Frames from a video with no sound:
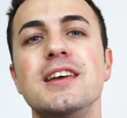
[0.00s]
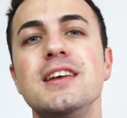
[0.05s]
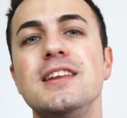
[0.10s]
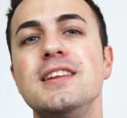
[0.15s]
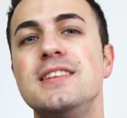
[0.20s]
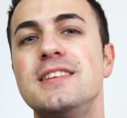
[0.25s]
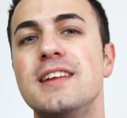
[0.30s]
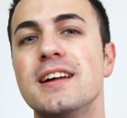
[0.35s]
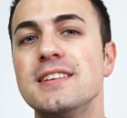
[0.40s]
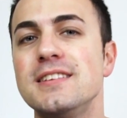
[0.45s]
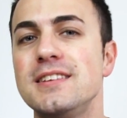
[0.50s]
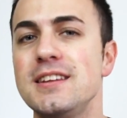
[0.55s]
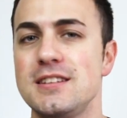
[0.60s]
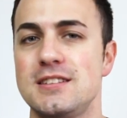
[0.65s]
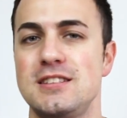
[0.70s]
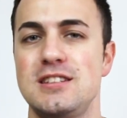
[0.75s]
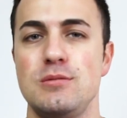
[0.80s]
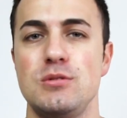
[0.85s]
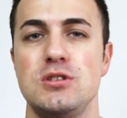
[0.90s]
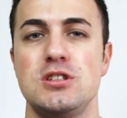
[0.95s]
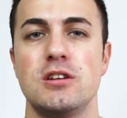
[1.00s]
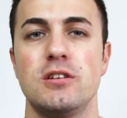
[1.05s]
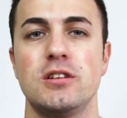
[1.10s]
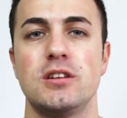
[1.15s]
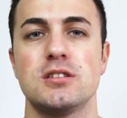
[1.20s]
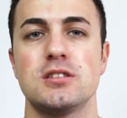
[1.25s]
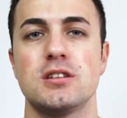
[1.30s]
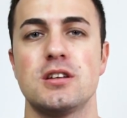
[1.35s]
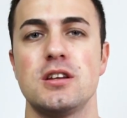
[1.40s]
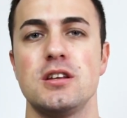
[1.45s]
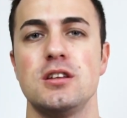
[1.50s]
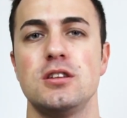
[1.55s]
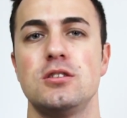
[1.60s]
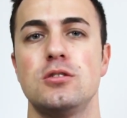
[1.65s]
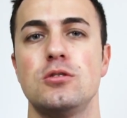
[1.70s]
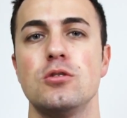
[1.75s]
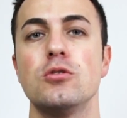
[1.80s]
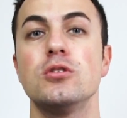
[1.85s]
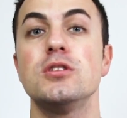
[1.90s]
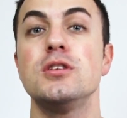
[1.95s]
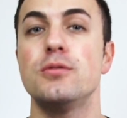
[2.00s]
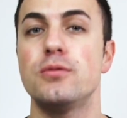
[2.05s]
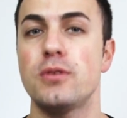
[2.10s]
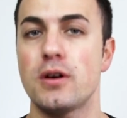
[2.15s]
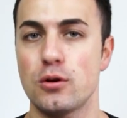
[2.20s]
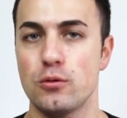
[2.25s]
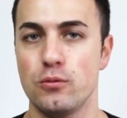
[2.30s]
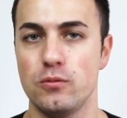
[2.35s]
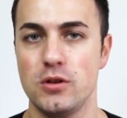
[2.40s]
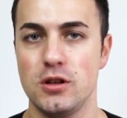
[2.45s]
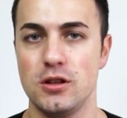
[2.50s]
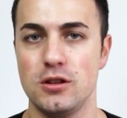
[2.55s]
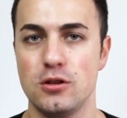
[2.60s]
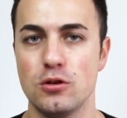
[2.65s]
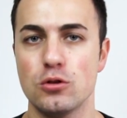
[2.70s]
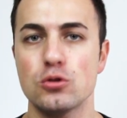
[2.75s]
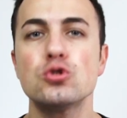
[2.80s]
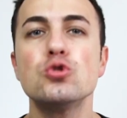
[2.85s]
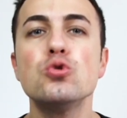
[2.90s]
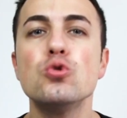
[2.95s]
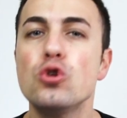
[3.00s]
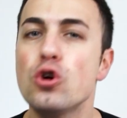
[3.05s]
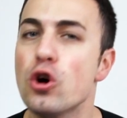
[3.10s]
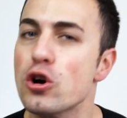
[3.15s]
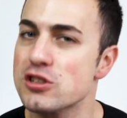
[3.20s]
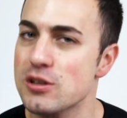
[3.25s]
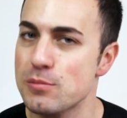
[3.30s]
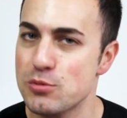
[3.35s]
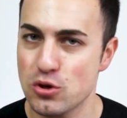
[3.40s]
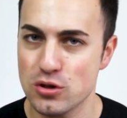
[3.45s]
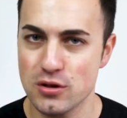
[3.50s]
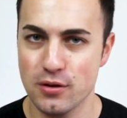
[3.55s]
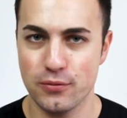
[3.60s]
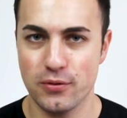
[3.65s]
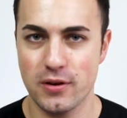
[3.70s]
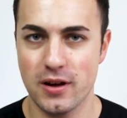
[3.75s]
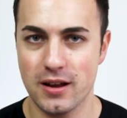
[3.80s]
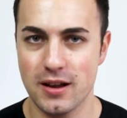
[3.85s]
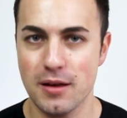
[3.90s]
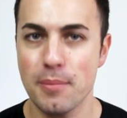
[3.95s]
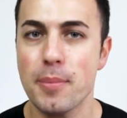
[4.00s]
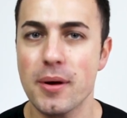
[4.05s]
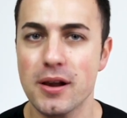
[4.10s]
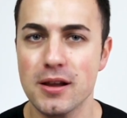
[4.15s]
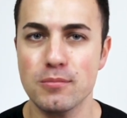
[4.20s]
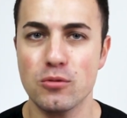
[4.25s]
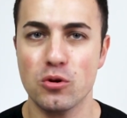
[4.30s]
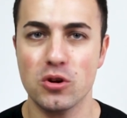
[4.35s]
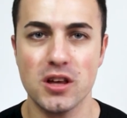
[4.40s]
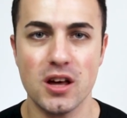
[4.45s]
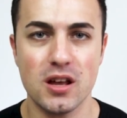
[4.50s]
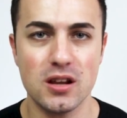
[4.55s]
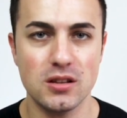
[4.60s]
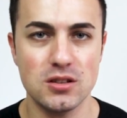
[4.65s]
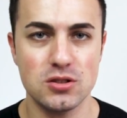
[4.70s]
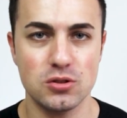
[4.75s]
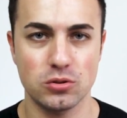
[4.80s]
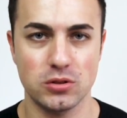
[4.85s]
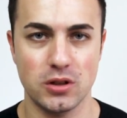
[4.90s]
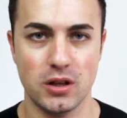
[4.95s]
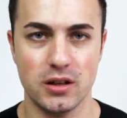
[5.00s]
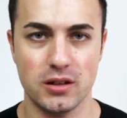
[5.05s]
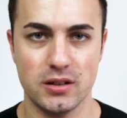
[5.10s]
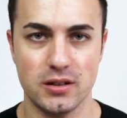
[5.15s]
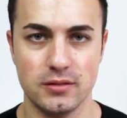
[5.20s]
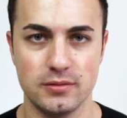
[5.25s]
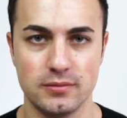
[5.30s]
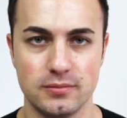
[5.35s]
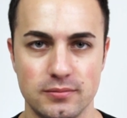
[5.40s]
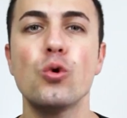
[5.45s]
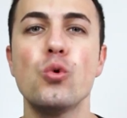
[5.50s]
In tantissimi ci avete scritto di fare un video su cosa bisogna fare per rimorchiare in discoteca.